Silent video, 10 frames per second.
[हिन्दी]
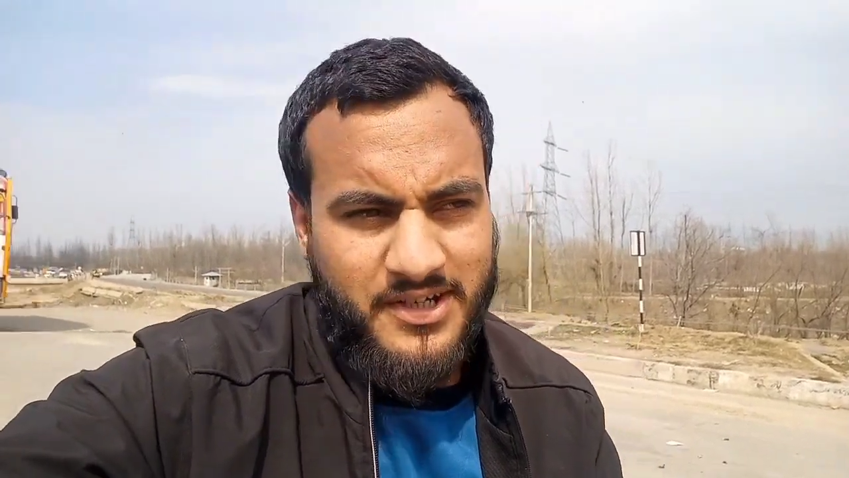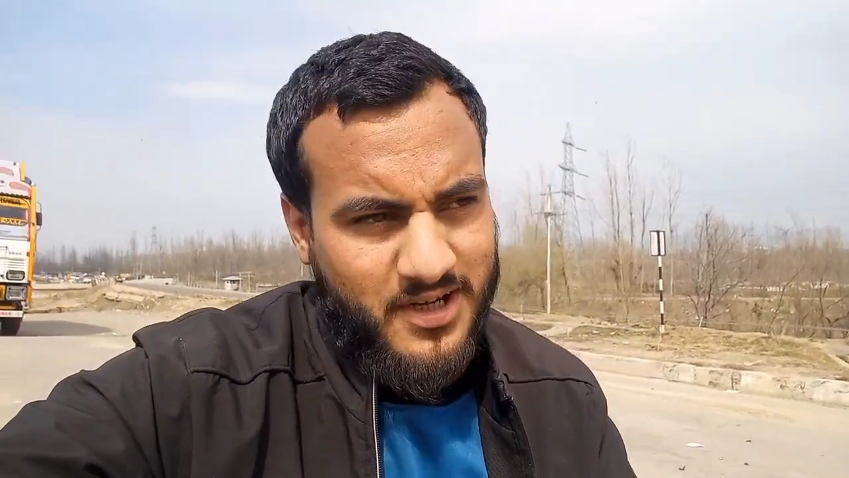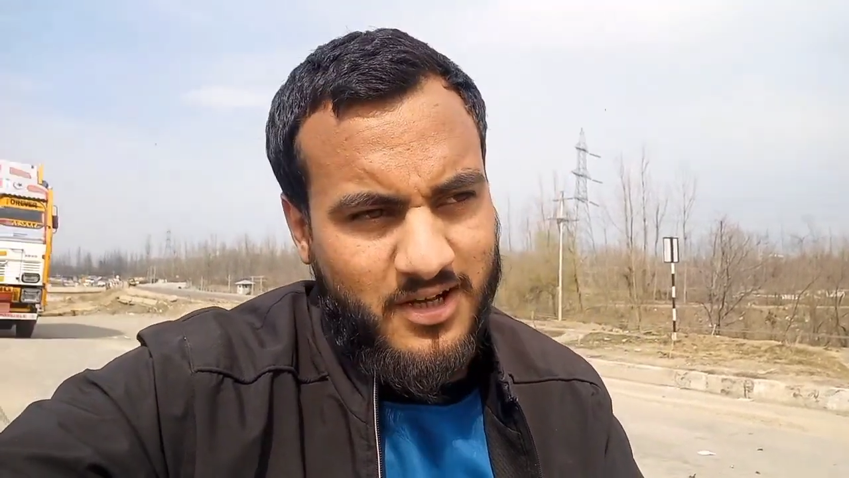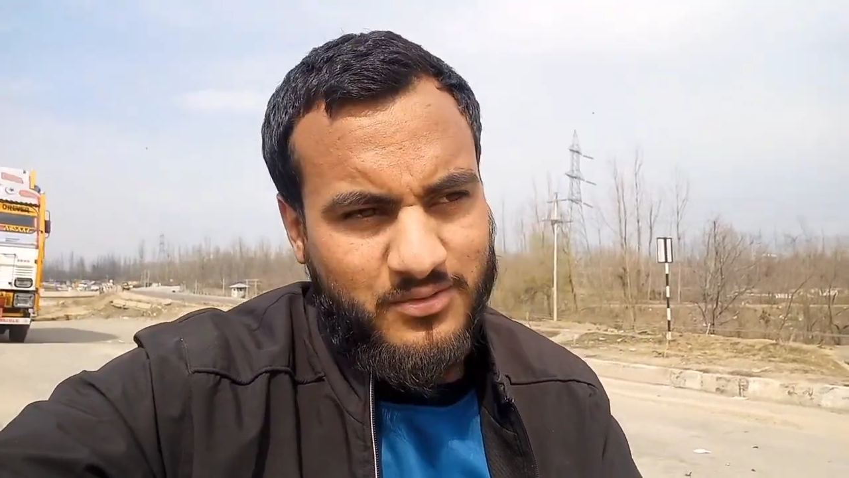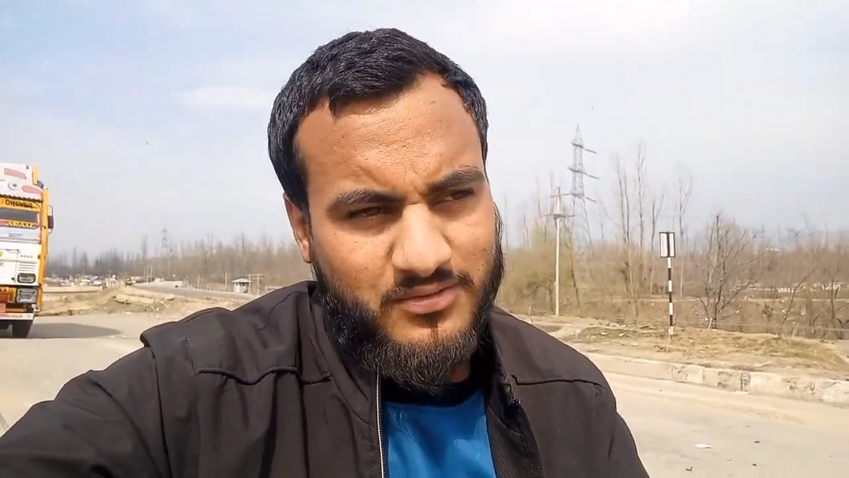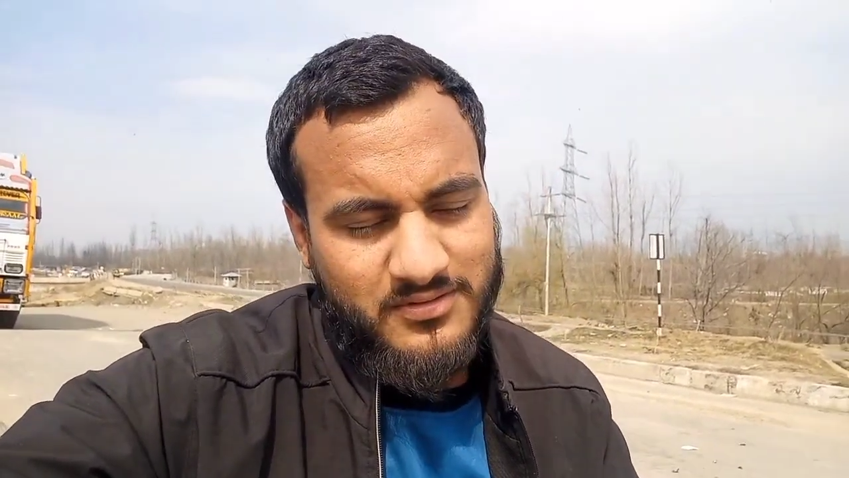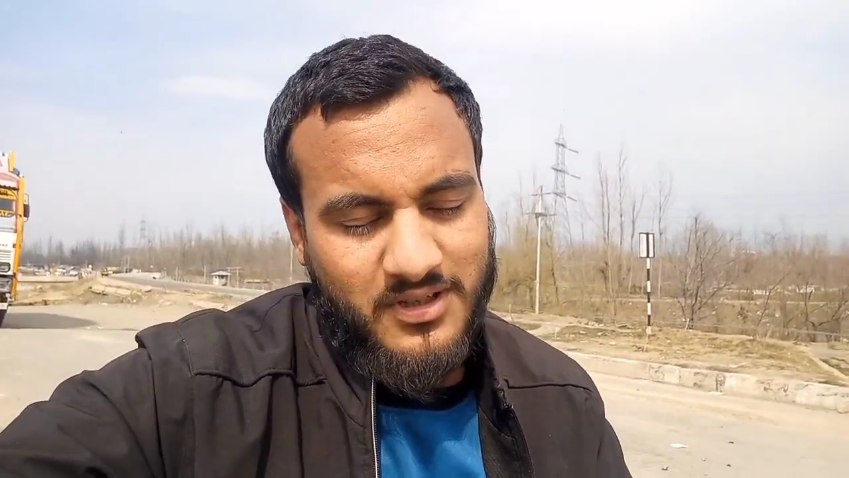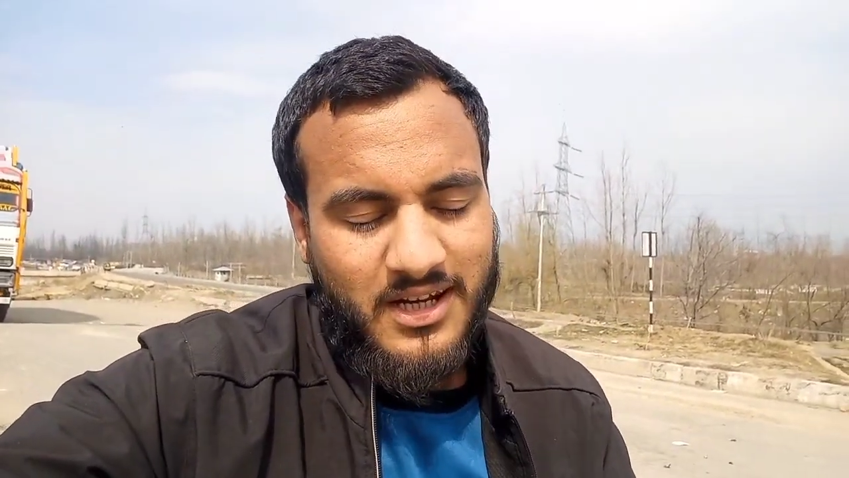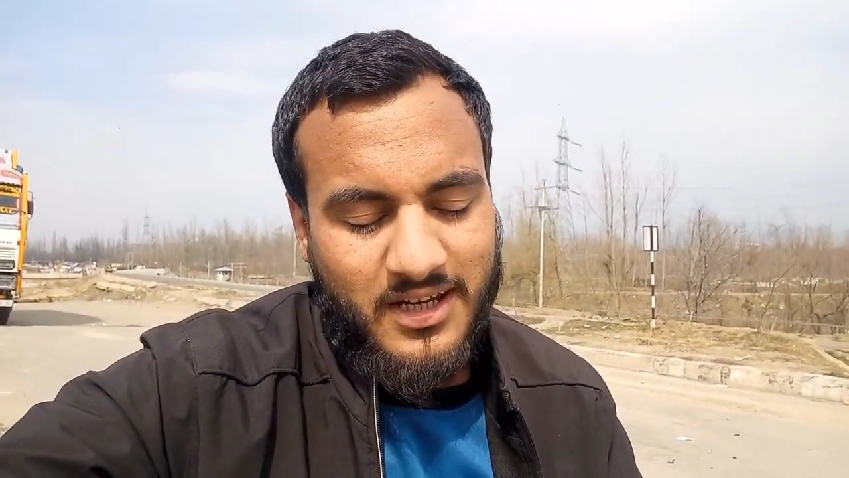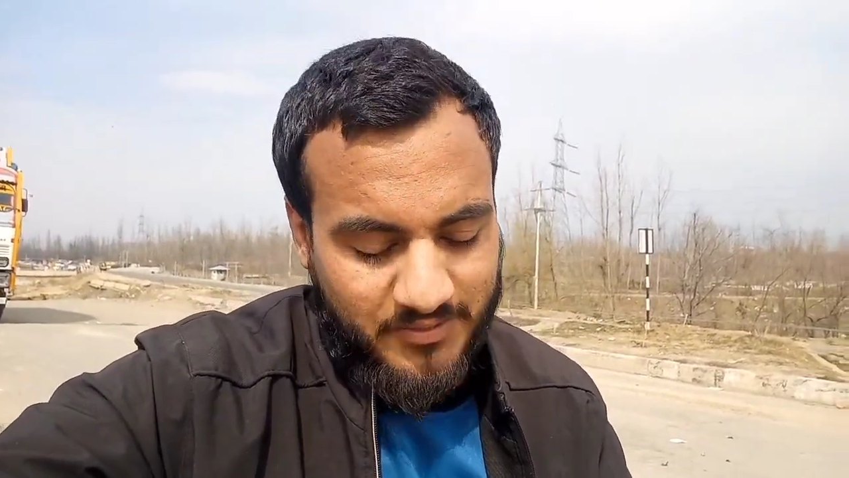ठीक ठाक हूँ
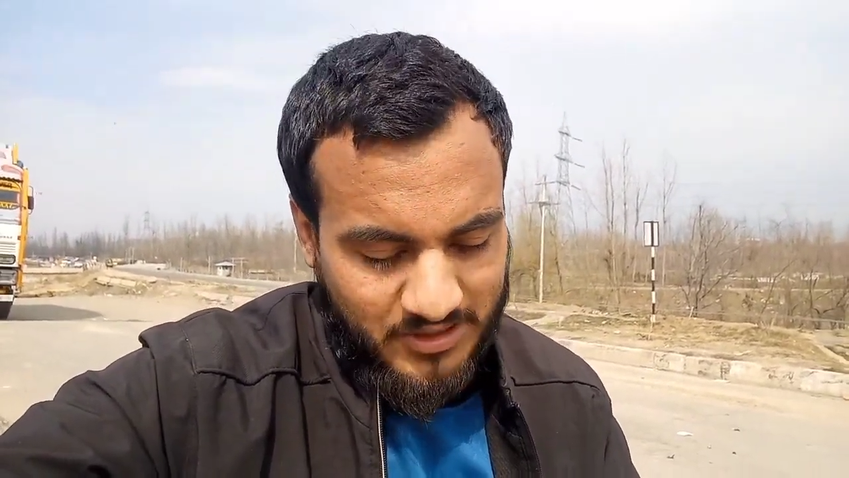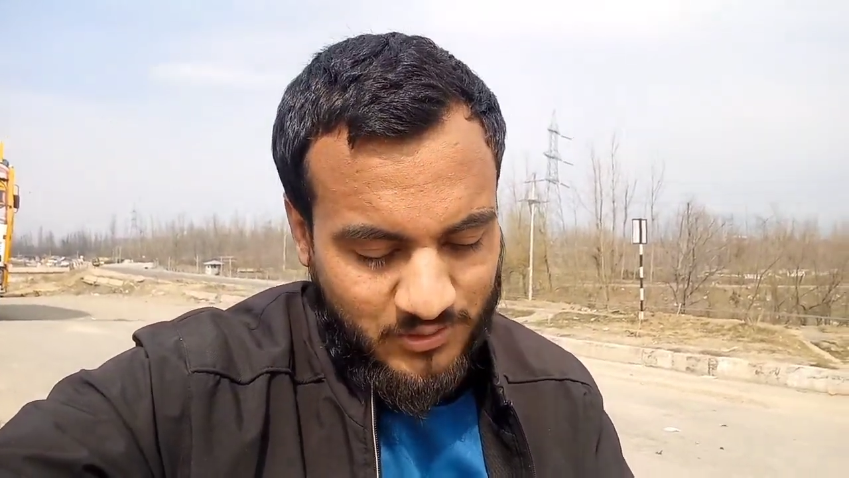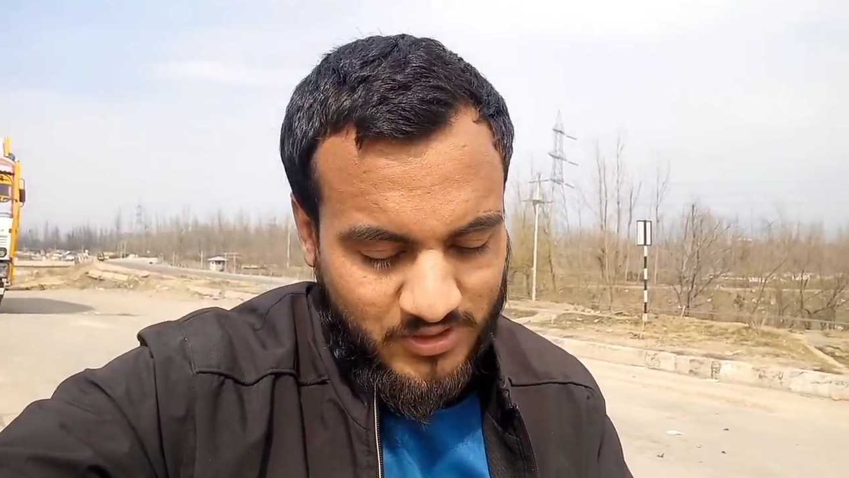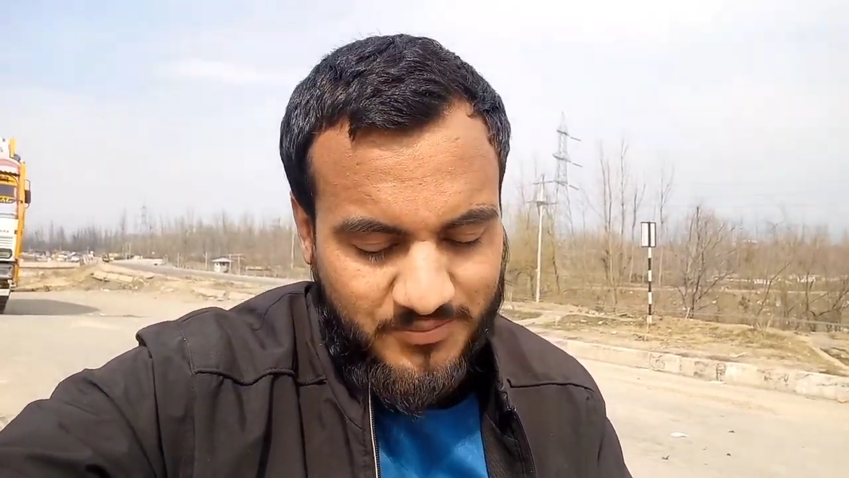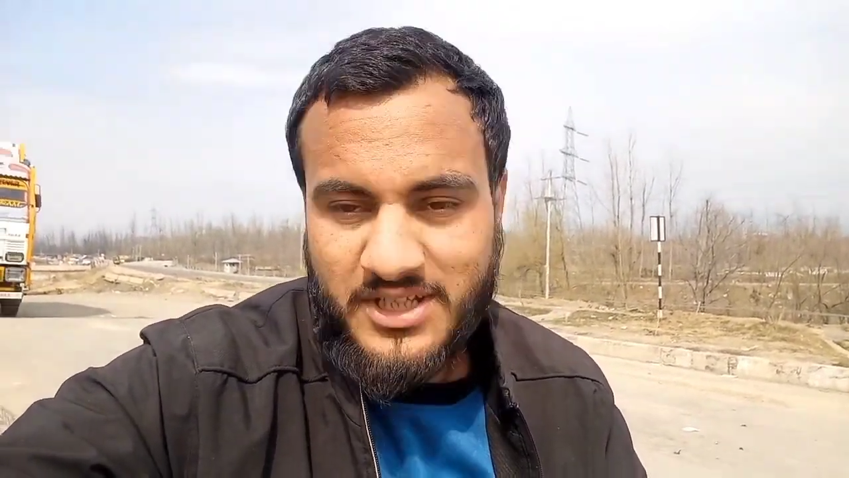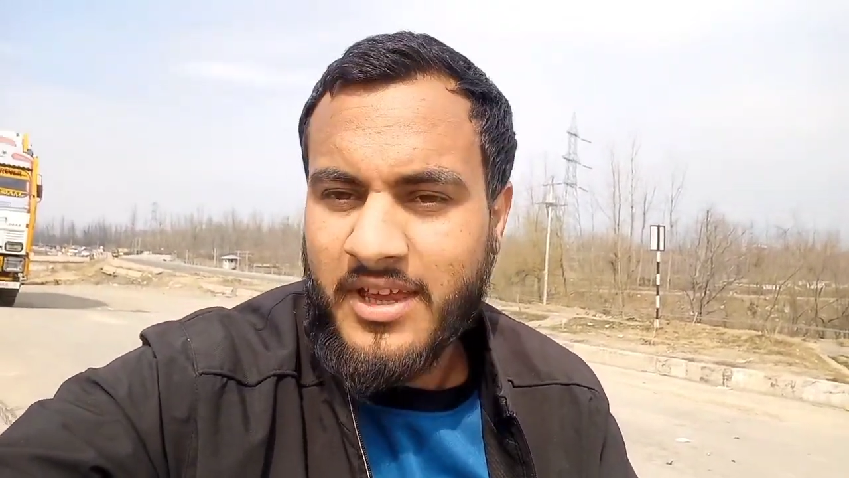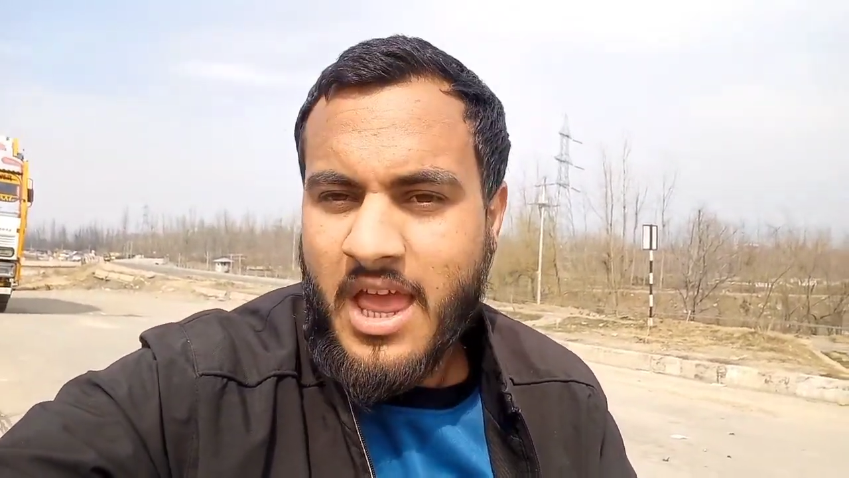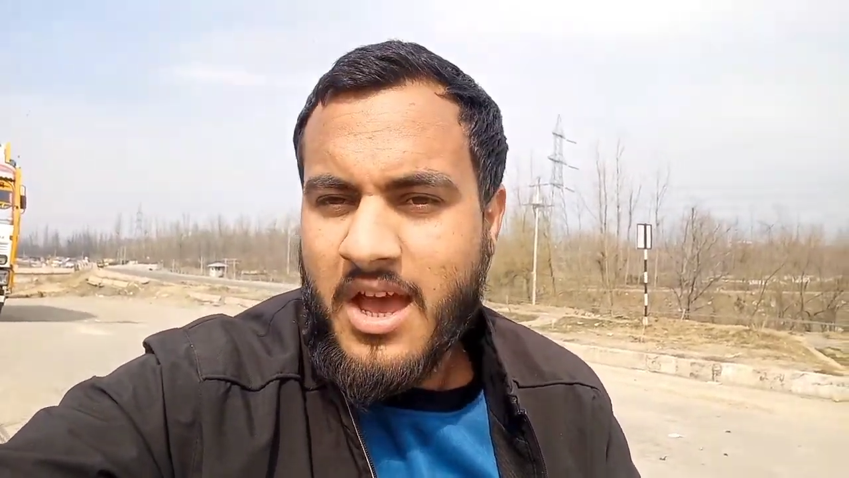अल्लाह के फजल करम से